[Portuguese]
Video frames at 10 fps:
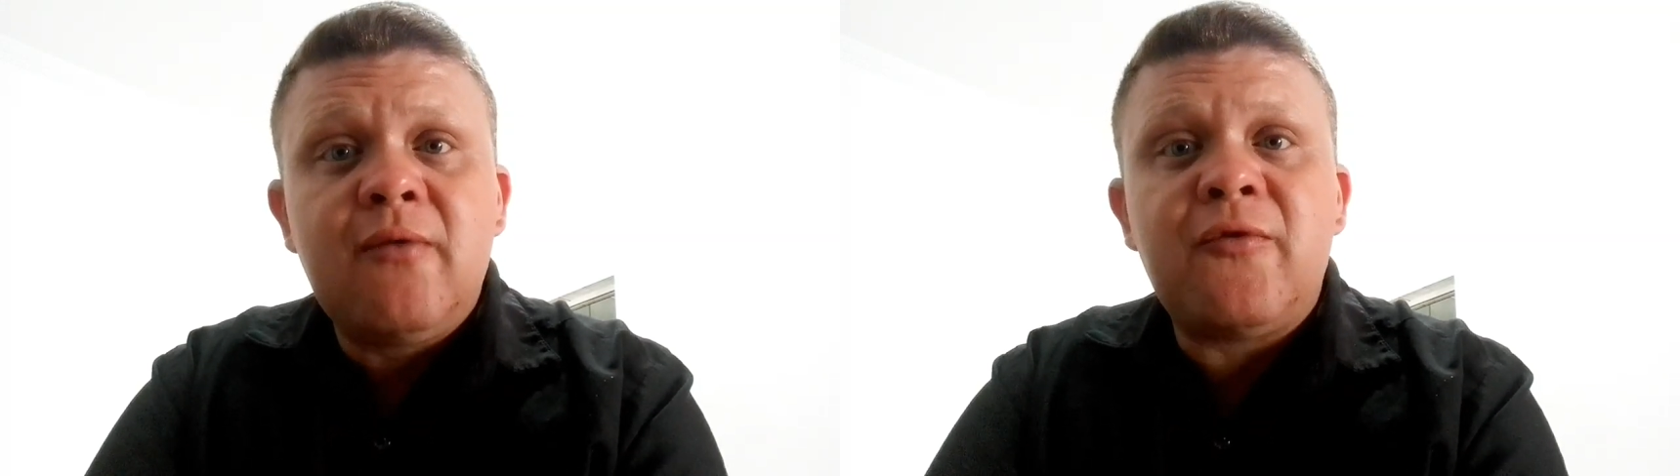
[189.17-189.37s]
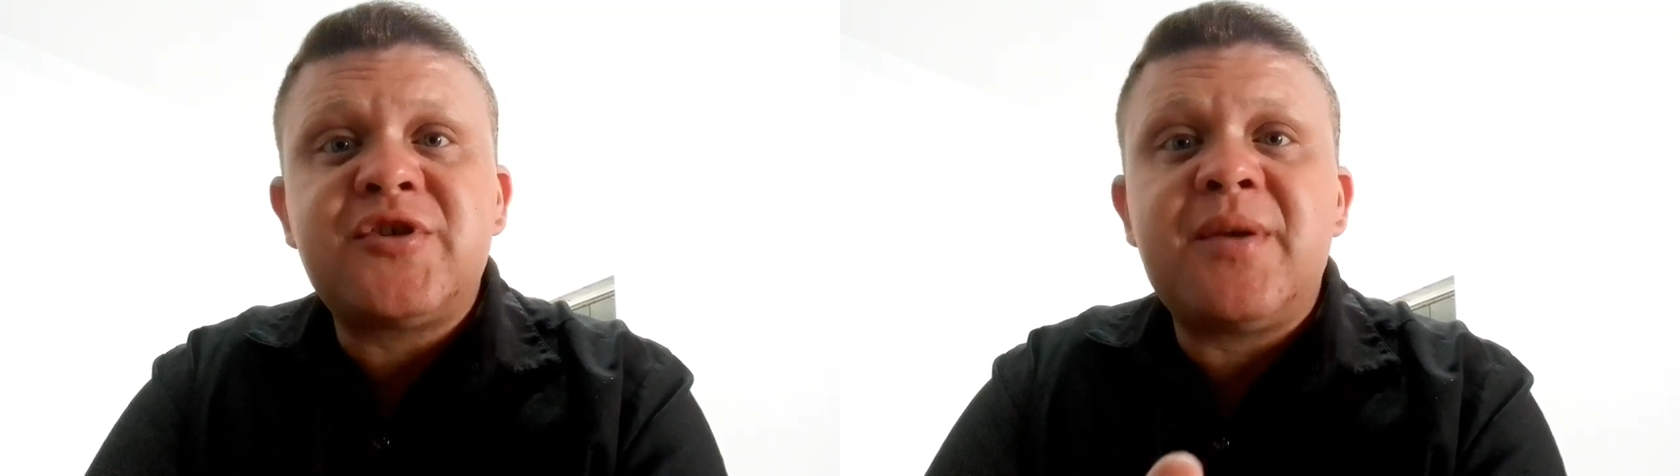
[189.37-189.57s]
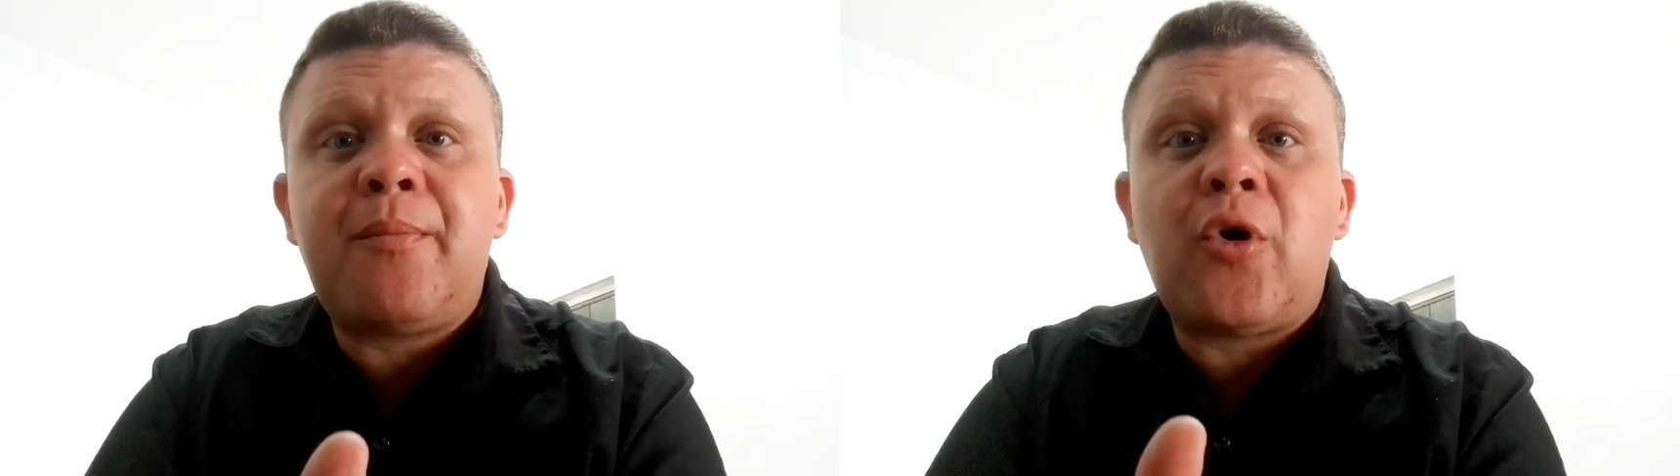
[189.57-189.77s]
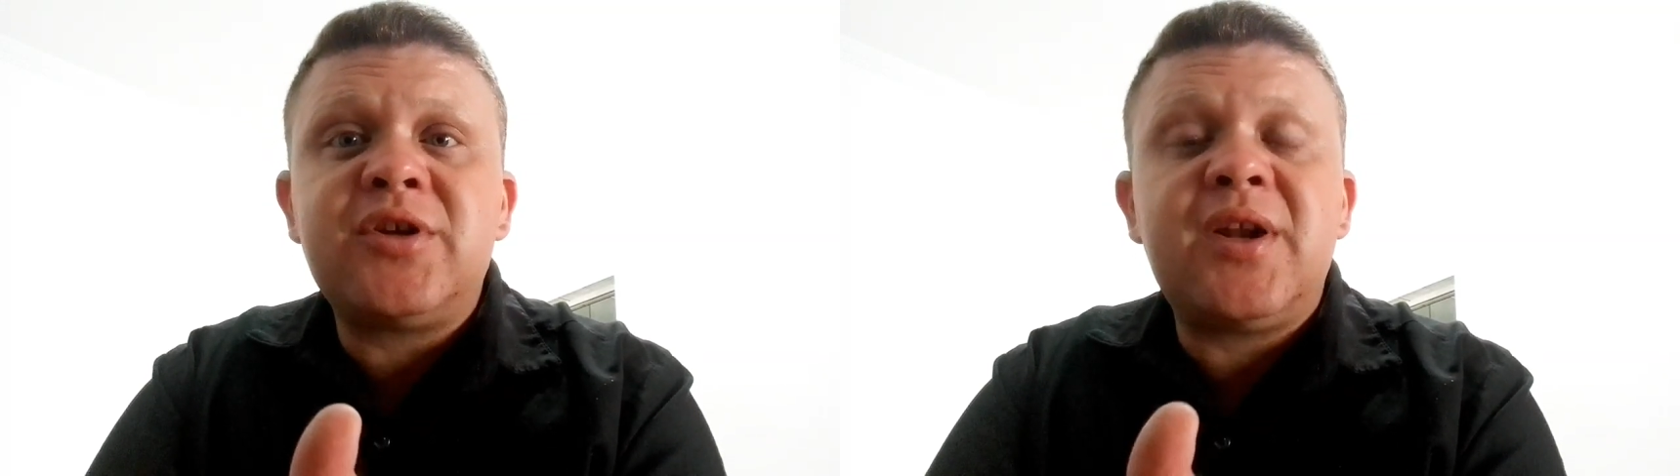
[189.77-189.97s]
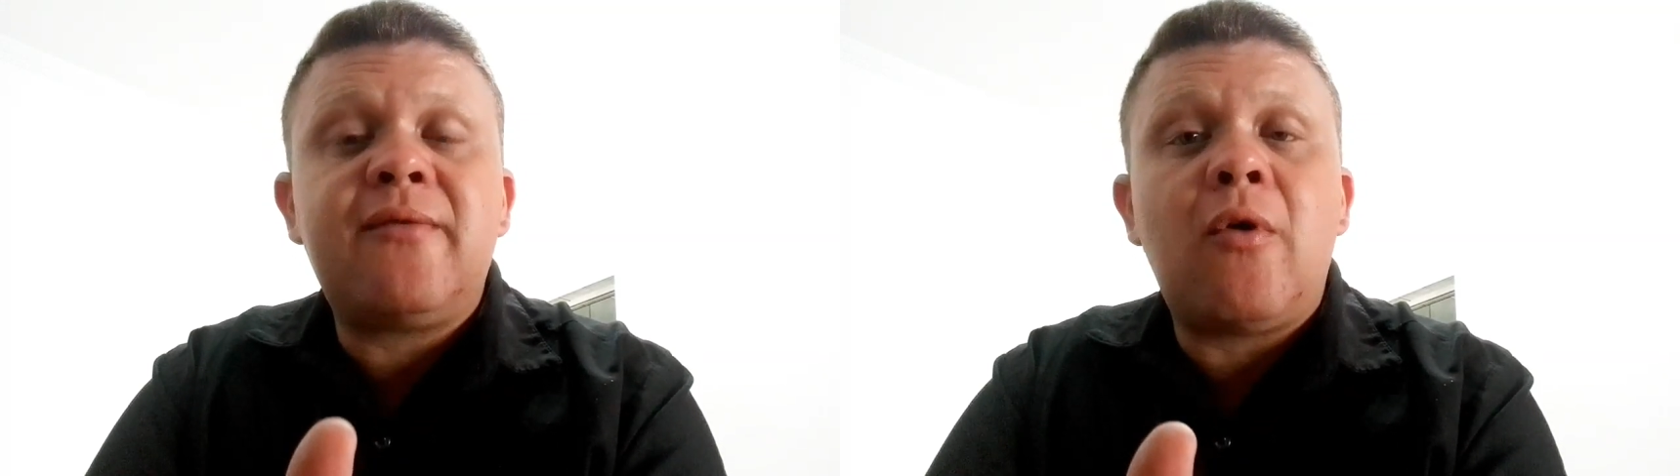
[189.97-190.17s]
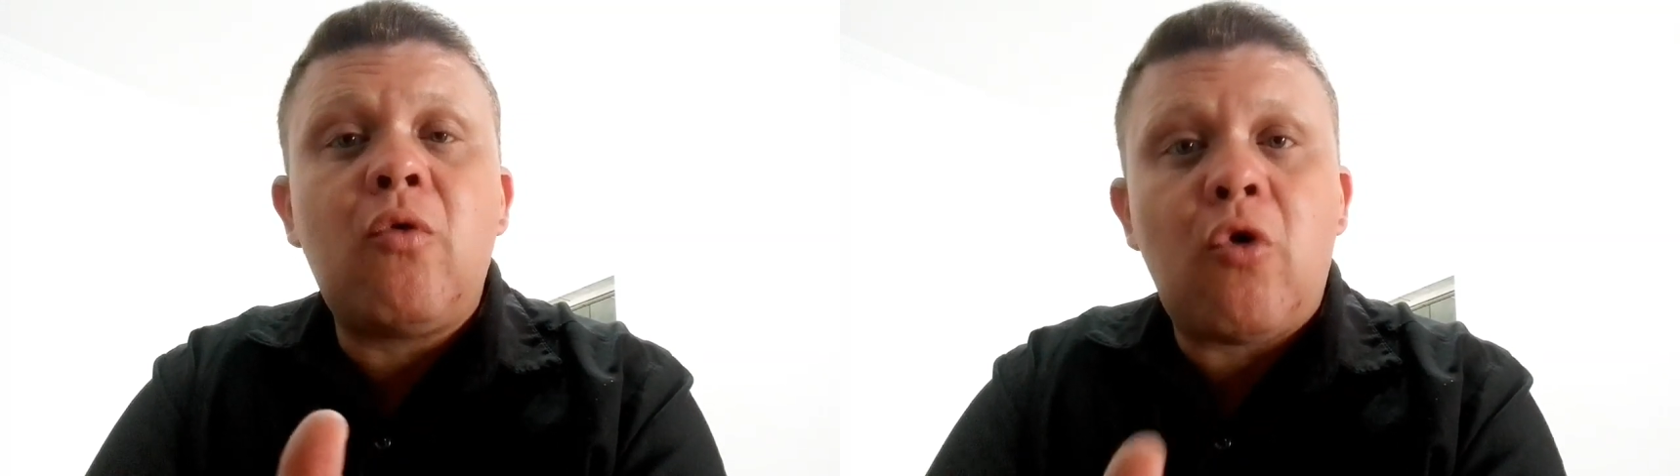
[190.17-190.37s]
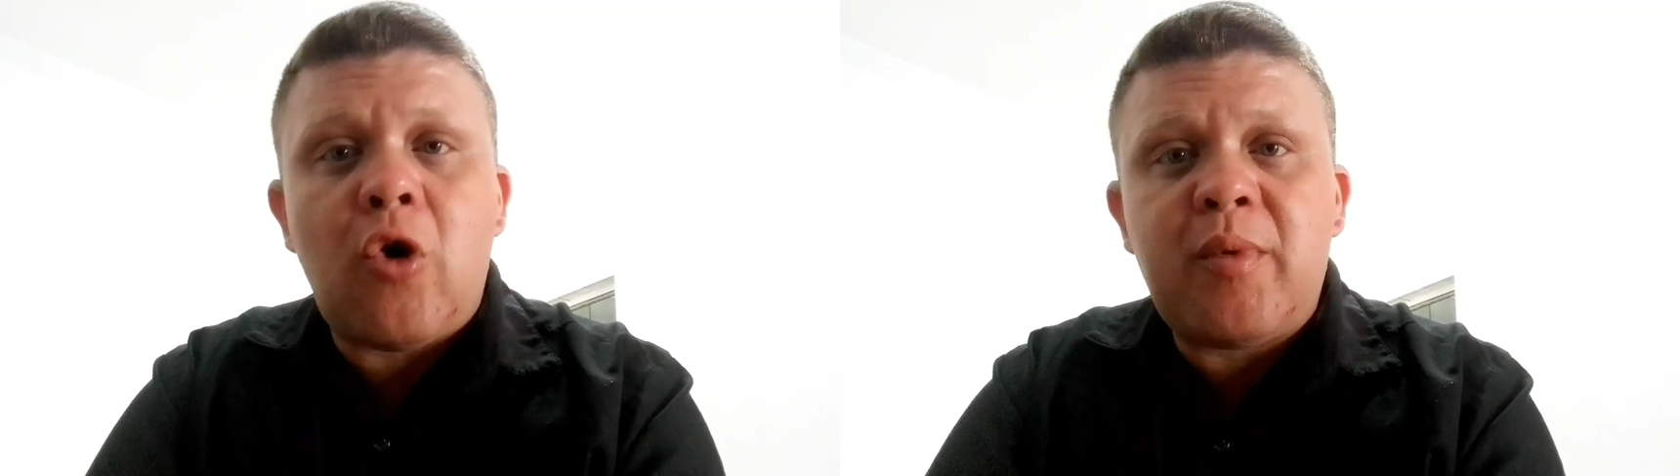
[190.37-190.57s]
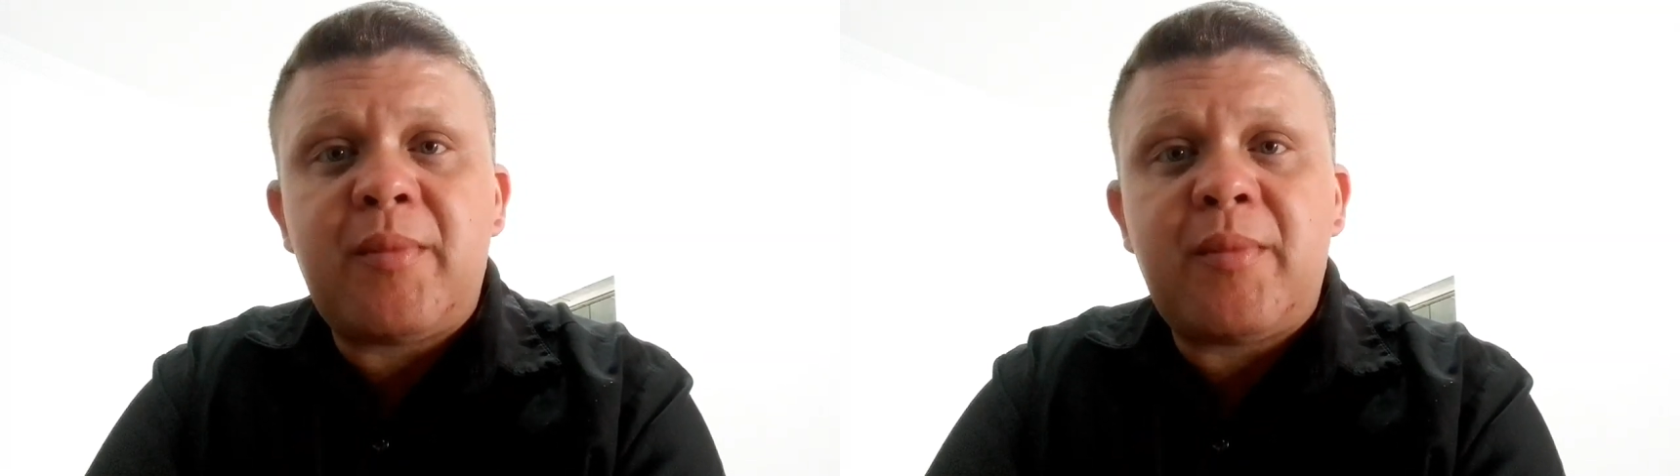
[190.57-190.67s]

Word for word: Você pode levar um golpe